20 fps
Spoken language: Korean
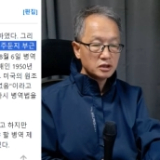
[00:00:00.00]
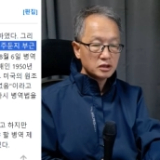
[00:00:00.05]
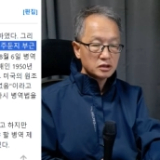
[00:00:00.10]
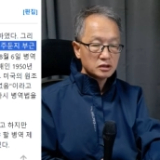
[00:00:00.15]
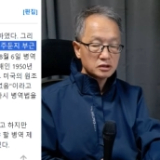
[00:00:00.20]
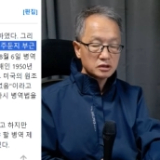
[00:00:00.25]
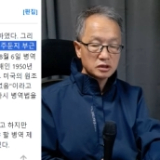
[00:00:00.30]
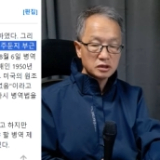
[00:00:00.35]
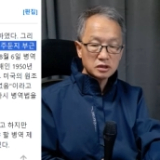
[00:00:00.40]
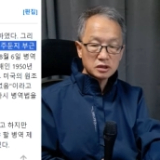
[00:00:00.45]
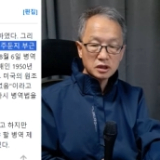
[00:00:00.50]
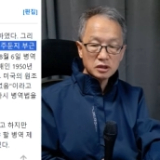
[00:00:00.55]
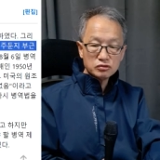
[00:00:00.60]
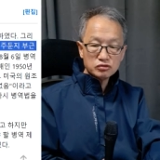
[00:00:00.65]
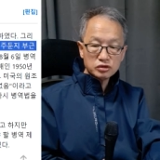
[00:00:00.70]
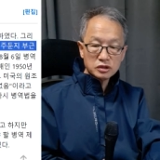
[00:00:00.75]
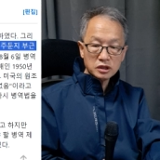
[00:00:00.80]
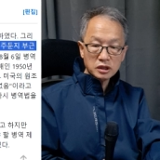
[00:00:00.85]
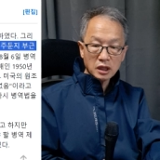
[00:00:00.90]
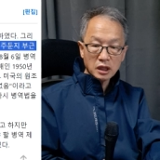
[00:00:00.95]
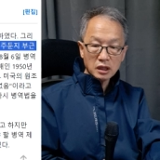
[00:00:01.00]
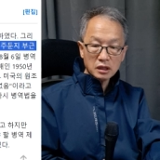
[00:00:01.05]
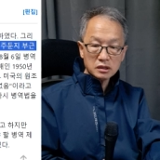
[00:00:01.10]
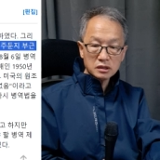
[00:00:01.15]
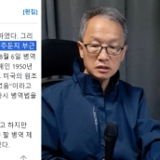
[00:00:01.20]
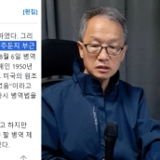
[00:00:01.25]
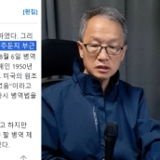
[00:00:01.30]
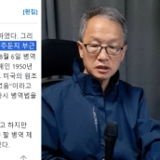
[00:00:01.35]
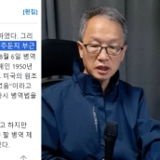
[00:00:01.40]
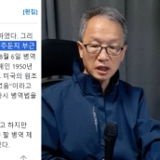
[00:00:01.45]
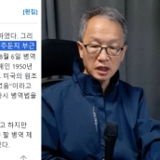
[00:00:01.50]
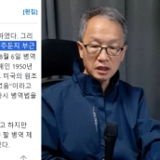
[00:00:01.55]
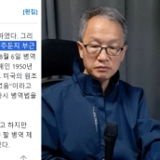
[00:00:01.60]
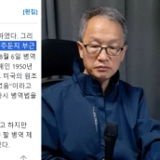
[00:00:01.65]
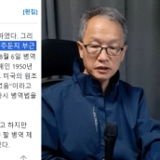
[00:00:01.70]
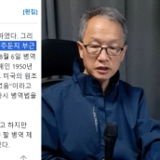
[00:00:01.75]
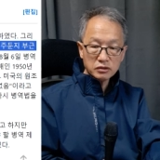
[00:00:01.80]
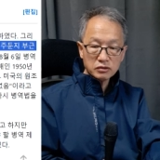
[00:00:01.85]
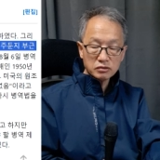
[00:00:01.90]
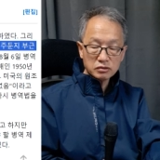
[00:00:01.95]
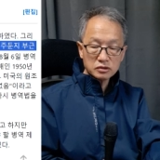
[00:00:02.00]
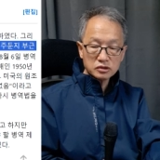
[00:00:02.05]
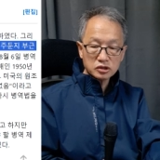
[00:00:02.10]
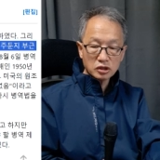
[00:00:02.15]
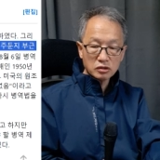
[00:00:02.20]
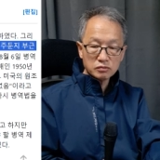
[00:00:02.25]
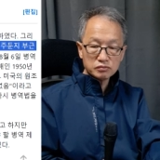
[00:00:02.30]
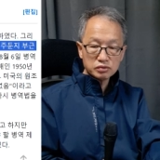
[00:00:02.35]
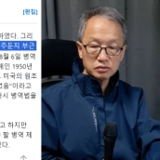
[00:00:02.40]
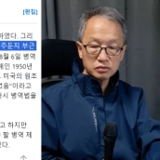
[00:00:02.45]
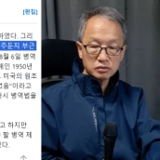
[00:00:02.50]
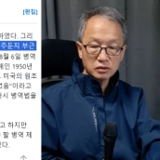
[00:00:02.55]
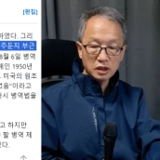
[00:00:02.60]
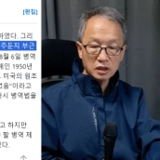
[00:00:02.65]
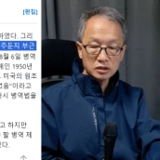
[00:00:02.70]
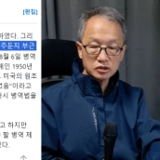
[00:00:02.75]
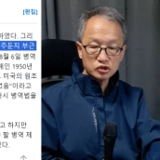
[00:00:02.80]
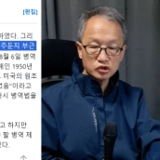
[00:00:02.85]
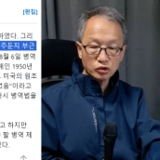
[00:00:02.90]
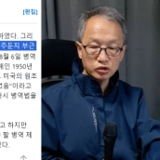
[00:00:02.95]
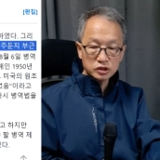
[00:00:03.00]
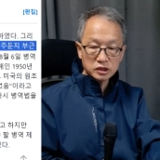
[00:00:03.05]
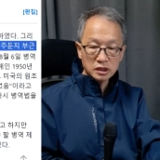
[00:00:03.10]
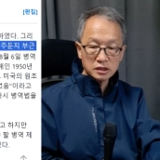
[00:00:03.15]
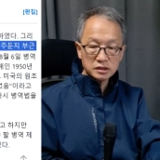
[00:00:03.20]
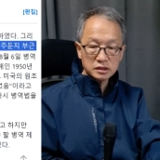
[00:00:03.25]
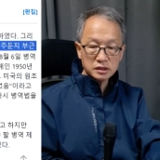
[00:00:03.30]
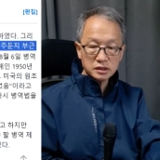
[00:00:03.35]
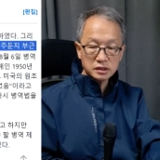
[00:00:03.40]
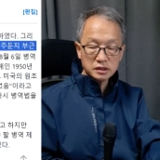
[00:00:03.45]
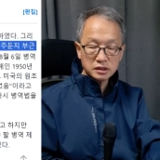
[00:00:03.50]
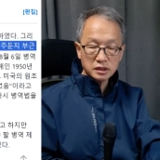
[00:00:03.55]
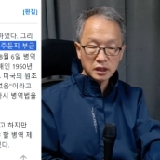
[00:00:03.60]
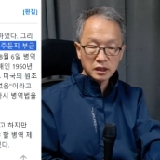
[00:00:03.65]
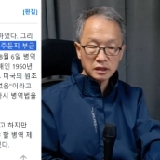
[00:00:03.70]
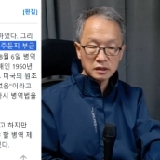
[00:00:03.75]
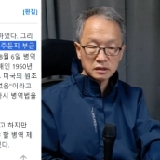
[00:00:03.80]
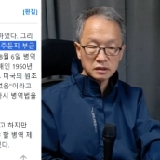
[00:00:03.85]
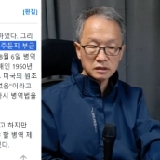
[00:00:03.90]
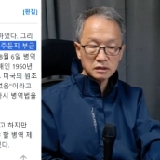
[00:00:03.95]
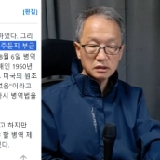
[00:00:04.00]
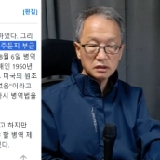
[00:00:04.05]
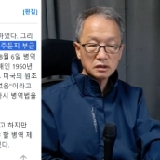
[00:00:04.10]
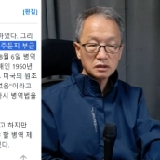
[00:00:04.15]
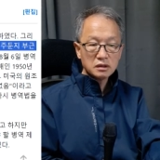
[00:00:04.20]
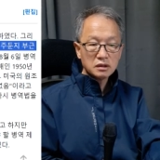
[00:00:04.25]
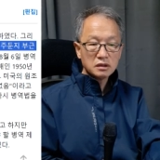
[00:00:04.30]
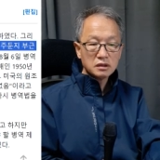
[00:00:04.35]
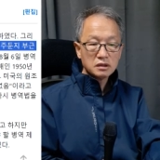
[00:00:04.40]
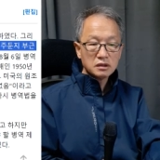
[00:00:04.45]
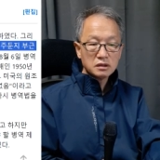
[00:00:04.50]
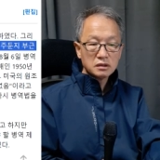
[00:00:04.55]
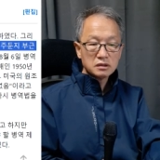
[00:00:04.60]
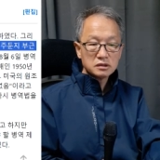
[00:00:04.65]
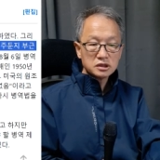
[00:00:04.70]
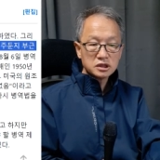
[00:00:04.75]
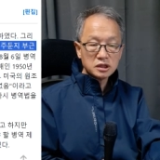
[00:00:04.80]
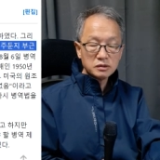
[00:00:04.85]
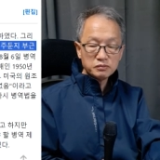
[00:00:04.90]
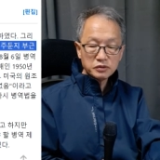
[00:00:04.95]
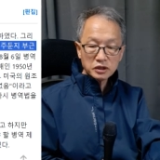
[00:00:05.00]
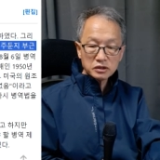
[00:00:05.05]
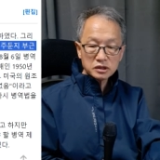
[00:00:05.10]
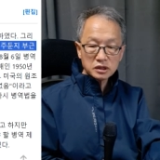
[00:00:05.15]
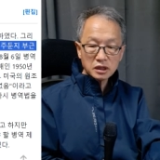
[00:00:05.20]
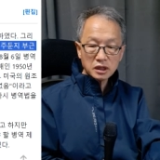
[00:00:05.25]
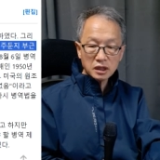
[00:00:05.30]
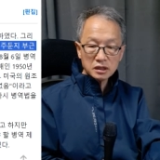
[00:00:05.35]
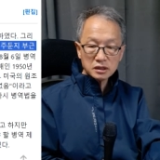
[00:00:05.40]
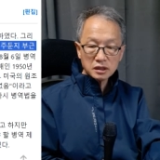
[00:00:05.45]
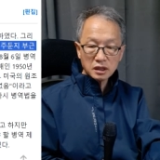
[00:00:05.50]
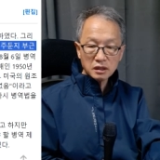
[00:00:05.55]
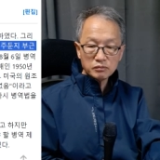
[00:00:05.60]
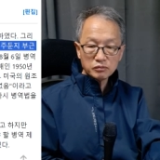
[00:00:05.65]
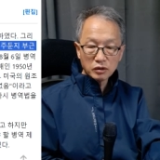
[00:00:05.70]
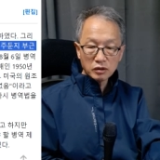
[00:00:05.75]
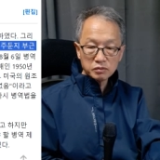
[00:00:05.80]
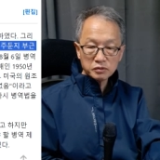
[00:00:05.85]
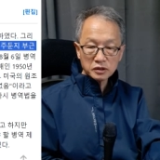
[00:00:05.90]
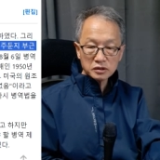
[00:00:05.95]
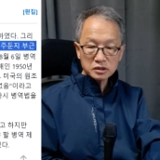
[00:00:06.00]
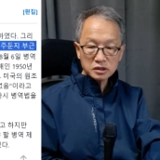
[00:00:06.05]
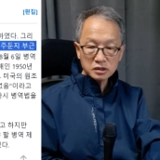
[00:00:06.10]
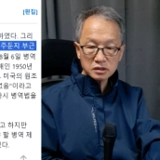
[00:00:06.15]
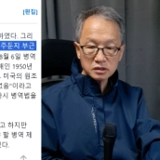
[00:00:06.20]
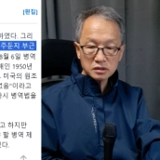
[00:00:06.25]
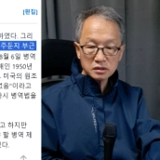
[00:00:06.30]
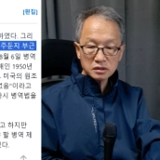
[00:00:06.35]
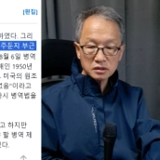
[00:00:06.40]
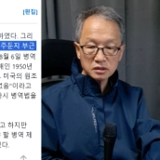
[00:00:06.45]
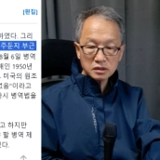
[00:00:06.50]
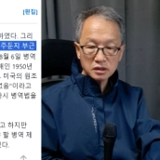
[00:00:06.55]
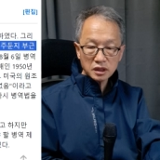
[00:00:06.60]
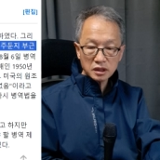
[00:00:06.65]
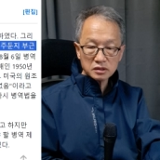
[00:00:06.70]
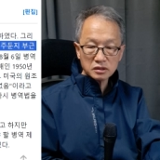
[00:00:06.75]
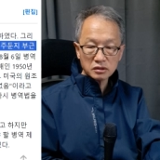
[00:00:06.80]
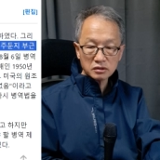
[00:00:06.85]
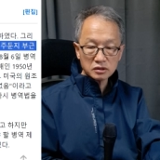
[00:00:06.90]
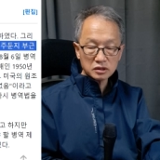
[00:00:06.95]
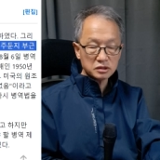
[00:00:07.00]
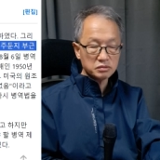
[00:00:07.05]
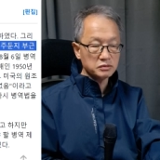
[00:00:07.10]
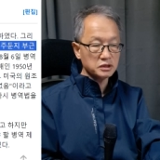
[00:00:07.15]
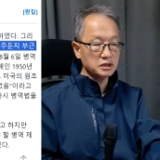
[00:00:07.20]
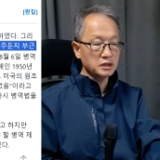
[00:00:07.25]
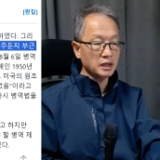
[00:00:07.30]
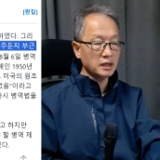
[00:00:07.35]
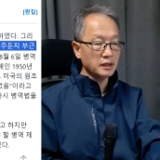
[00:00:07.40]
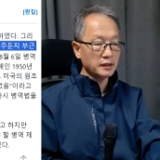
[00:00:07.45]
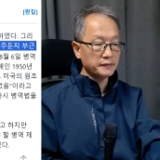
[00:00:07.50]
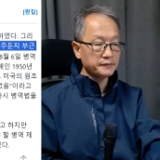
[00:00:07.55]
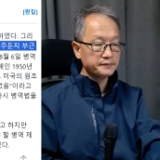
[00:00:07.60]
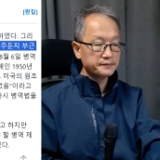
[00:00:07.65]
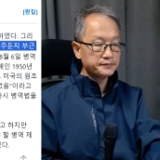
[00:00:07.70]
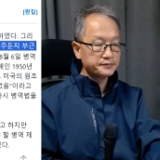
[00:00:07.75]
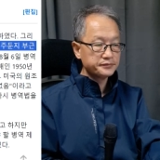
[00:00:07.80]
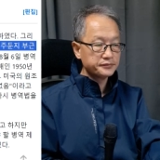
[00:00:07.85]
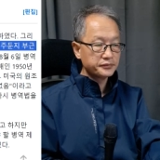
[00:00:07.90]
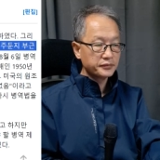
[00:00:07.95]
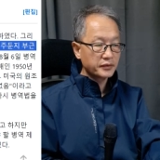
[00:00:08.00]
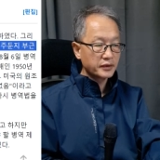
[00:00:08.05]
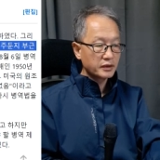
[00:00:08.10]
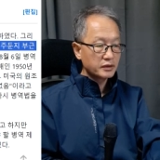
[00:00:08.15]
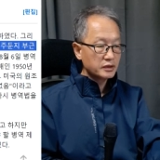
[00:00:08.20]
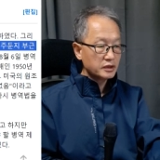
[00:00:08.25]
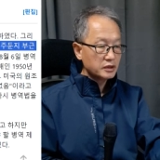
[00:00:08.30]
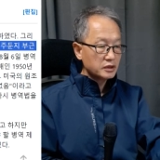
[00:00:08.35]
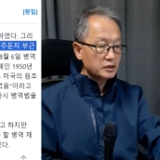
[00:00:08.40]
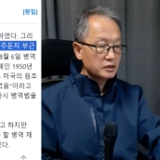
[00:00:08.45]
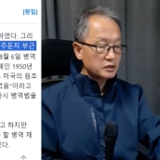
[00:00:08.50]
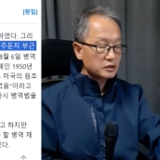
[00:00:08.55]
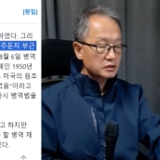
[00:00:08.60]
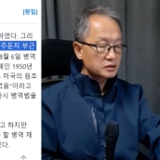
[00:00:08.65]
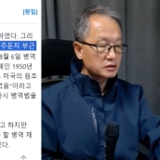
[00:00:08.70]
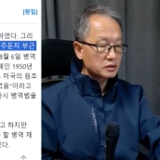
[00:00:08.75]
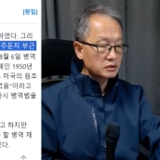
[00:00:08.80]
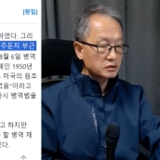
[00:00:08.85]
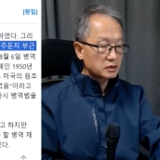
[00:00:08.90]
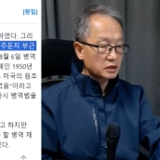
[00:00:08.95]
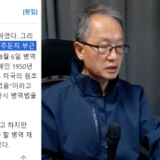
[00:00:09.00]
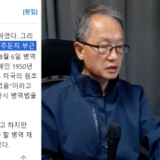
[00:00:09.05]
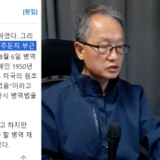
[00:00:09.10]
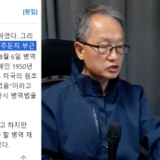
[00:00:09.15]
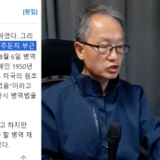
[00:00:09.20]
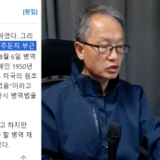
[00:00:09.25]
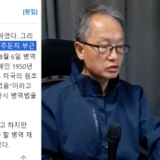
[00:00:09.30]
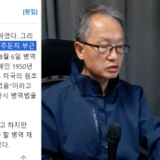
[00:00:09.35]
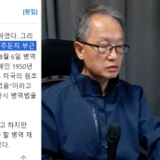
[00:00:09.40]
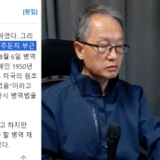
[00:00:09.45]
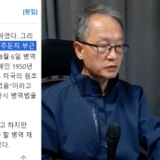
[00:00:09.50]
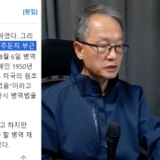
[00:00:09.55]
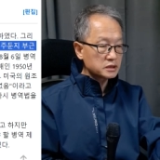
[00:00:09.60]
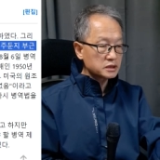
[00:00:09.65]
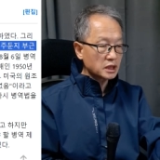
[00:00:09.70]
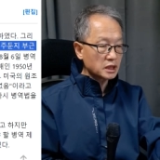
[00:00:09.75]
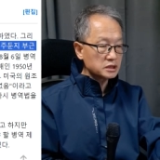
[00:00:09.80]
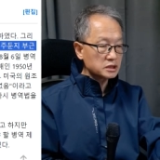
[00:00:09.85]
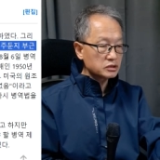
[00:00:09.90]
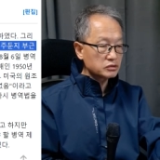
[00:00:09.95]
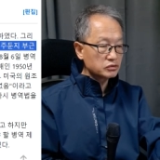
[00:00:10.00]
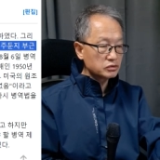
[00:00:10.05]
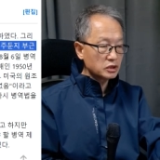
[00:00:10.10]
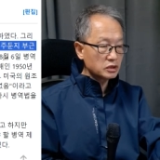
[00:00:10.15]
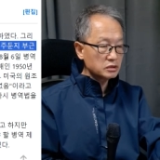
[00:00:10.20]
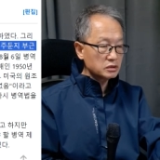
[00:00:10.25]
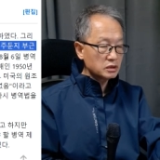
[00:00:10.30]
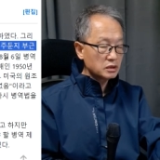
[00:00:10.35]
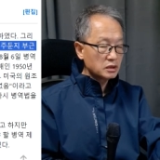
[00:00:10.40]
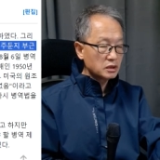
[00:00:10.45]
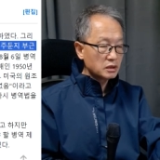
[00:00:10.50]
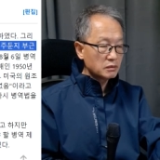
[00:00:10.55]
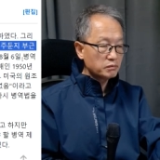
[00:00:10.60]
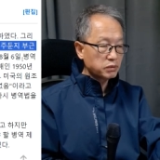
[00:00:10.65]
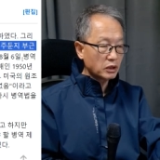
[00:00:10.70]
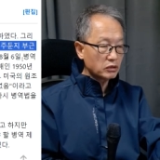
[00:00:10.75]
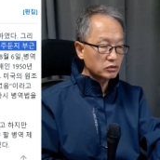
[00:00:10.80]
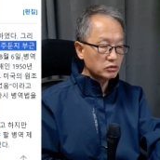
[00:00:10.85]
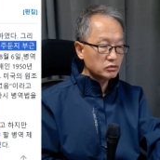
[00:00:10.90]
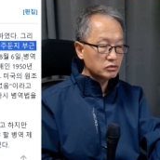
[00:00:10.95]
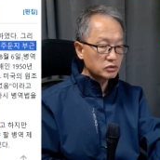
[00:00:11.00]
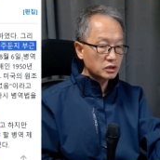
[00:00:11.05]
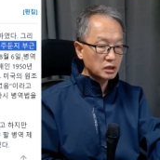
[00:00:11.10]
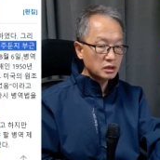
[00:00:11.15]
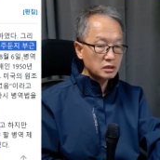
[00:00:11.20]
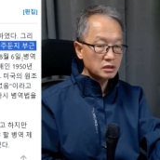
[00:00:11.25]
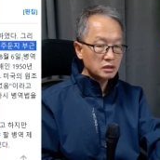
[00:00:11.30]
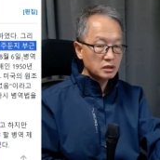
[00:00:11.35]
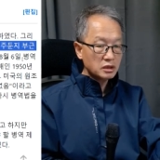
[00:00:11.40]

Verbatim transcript: 그러니까 우리나라 그 대한민국 정부가 초창기 때는 징병제가 아니라 모병제를 했던 것입니다. 그러다가 1949년 8월 6일